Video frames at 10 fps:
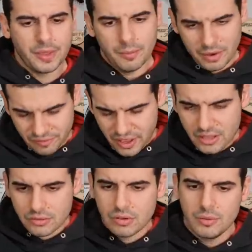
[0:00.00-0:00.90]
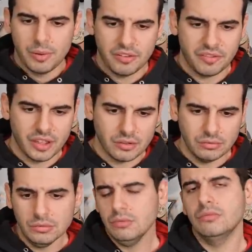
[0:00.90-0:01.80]
Perfeito? Perfeito.
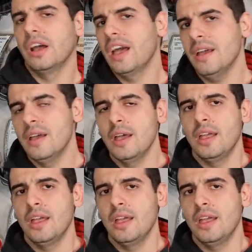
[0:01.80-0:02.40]
Não é,